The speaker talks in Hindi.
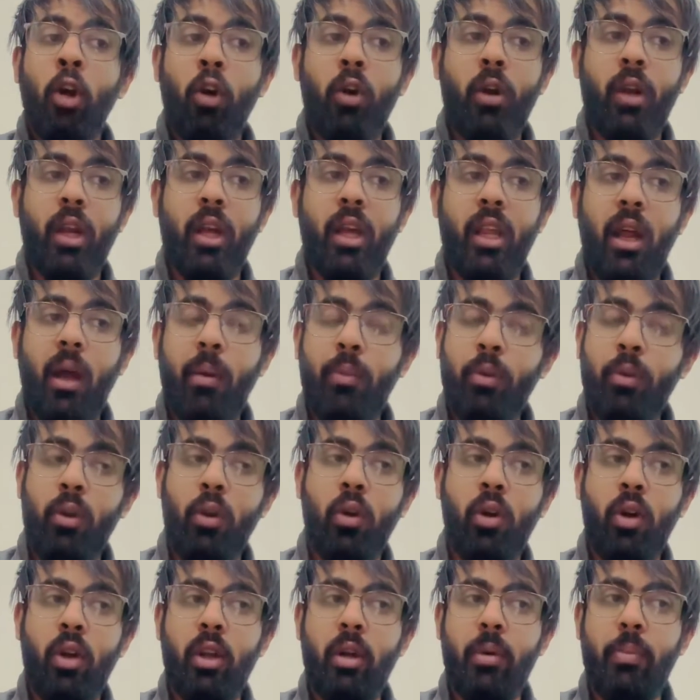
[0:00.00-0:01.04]
और अगर आप
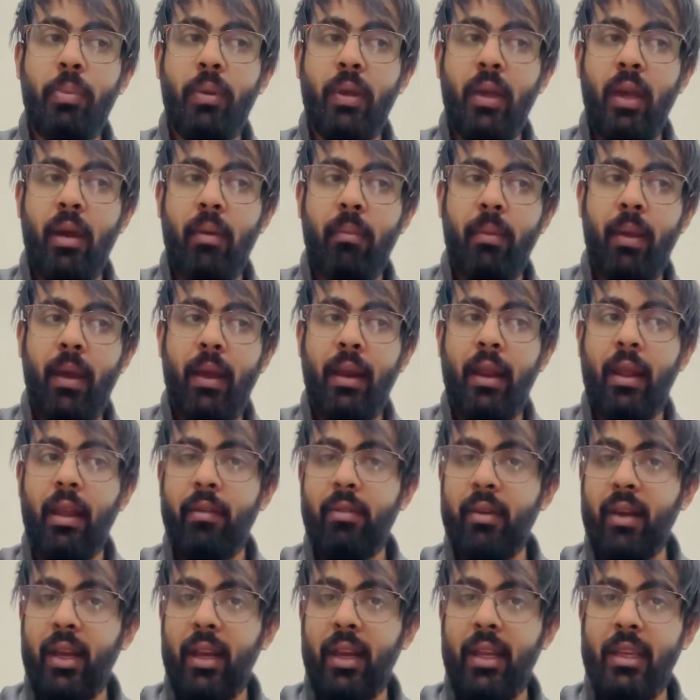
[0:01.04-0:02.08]
यूरोप या अमेरिका
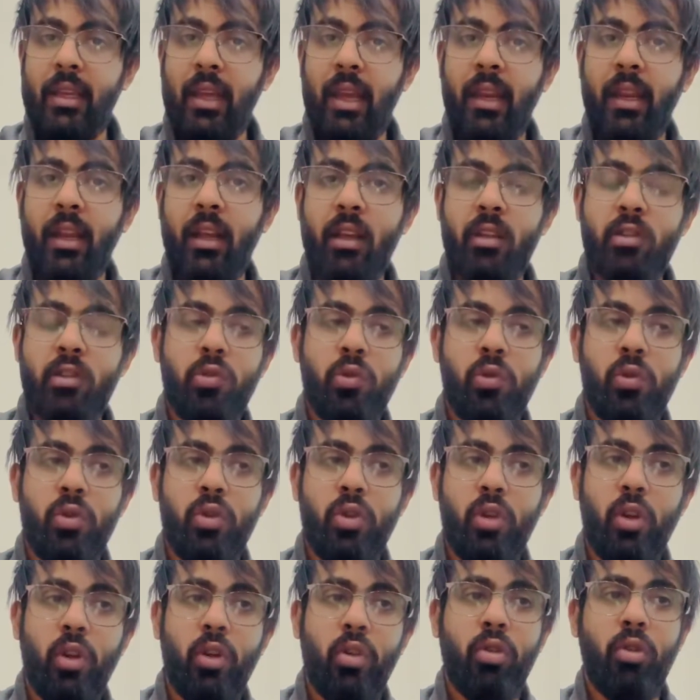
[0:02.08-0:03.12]
वगैरह जाने का
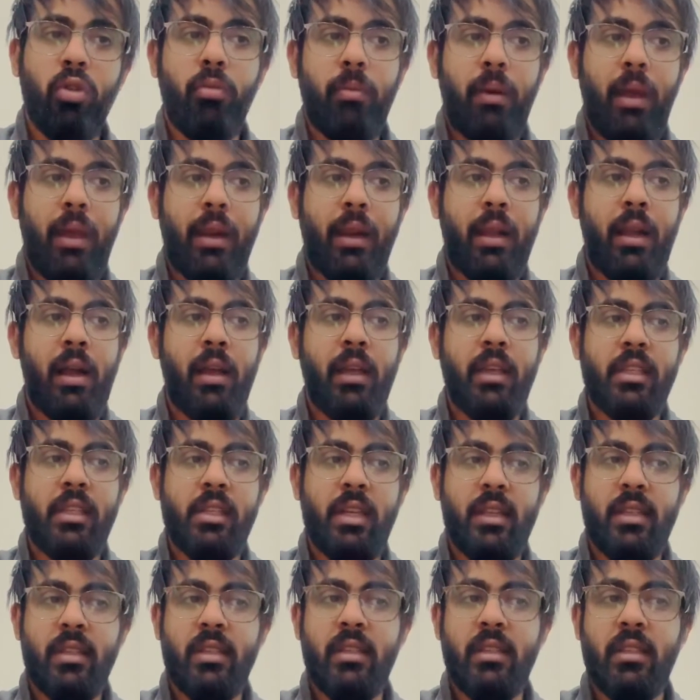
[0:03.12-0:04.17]
सोच रहे हो तो अमेरिका के
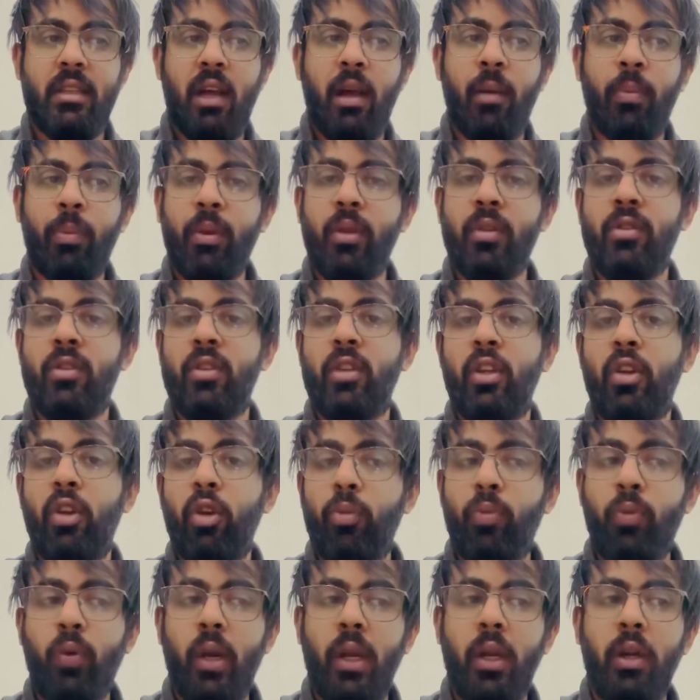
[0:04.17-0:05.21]
चांसेस आपके
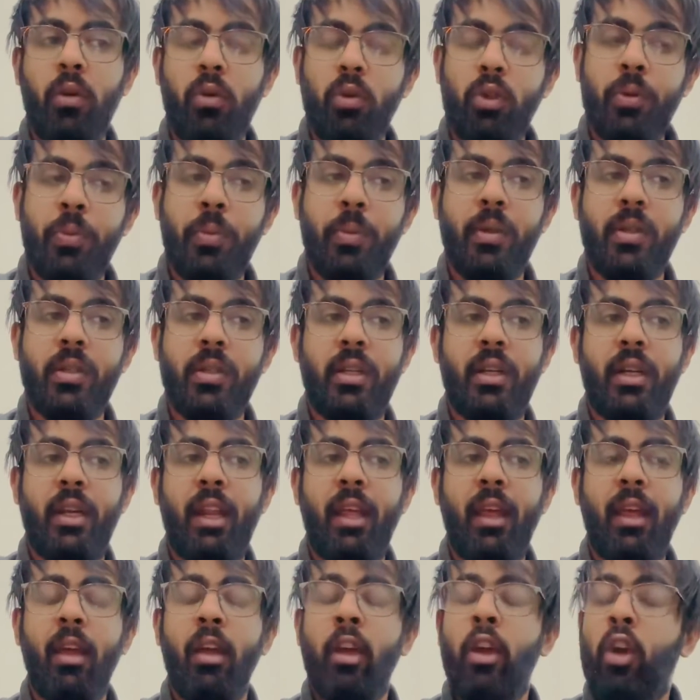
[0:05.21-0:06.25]
ज़ीरो पॉइंट कुछ
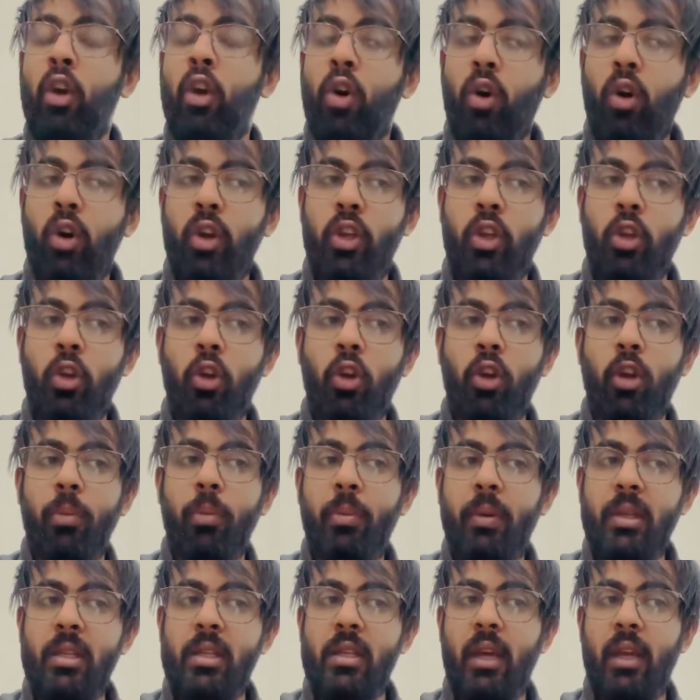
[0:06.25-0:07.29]
परसेंट है और
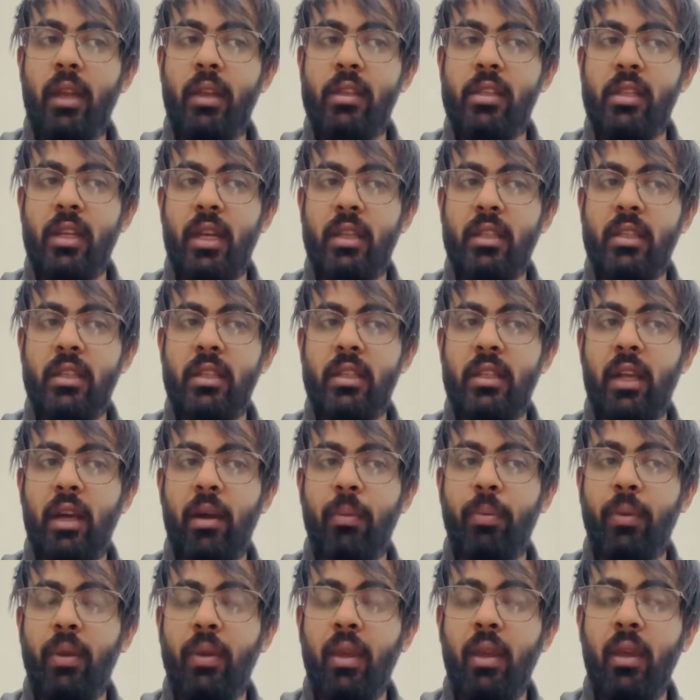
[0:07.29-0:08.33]
यूरोप के चांसेज
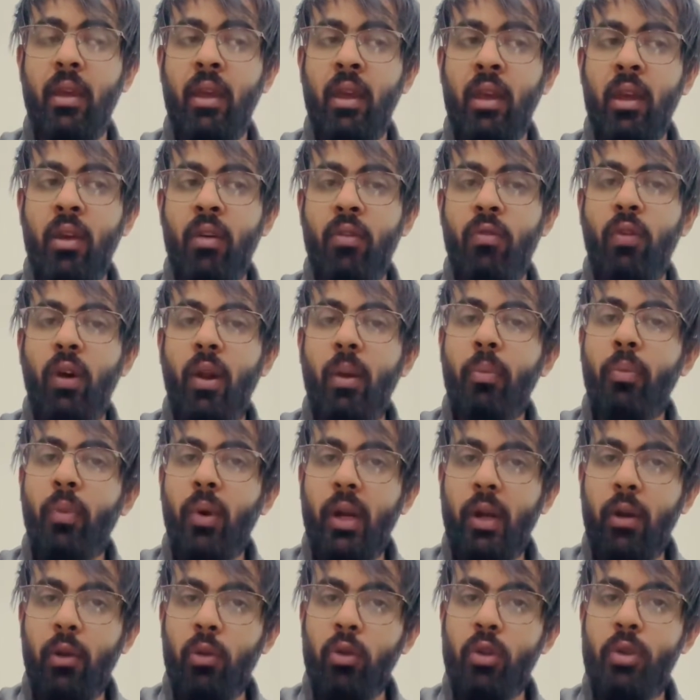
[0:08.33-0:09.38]
आपके वन
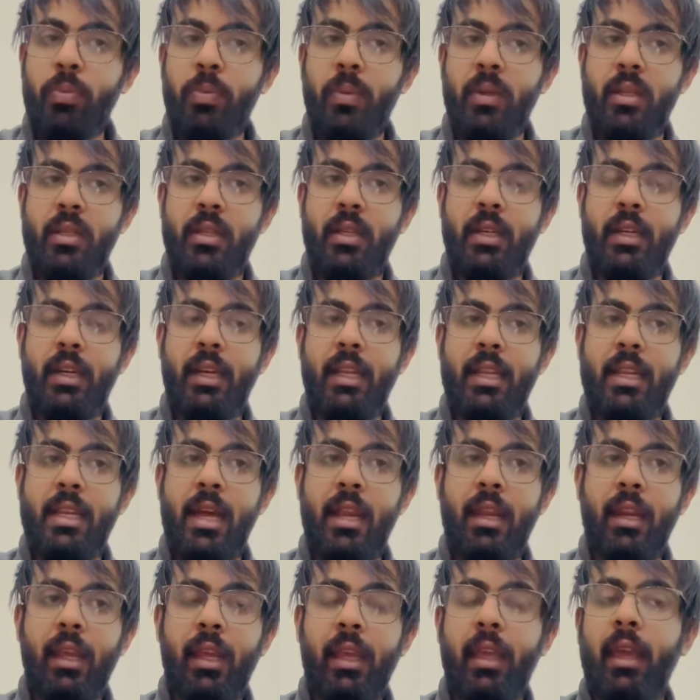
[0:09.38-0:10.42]
पॉइंट कुछ परसेंट है
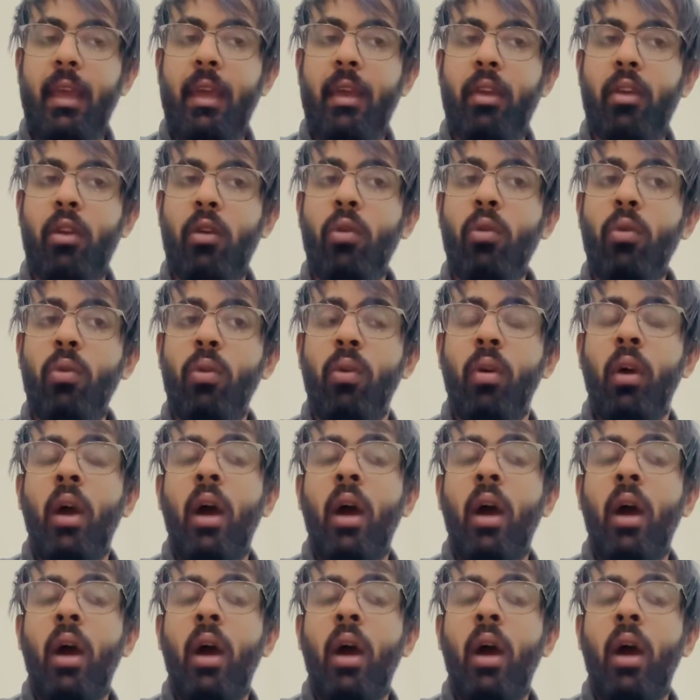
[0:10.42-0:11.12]
जाने के क्यों